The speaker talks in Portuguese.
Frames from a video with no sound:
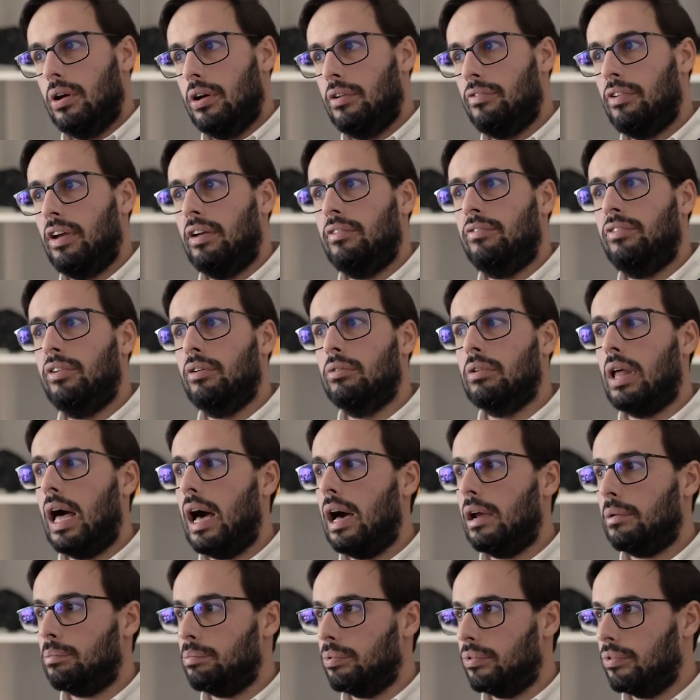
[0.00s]
que vêm
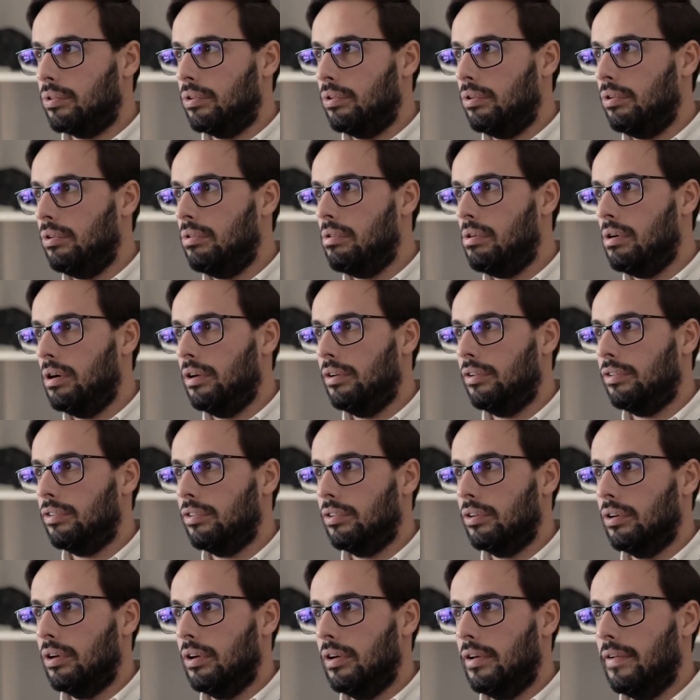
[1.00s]
violar pessoas,
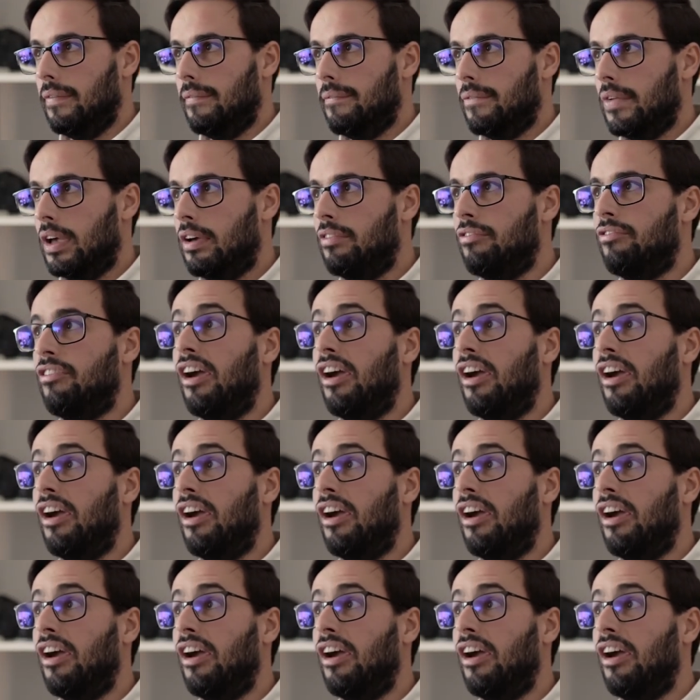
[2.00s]
que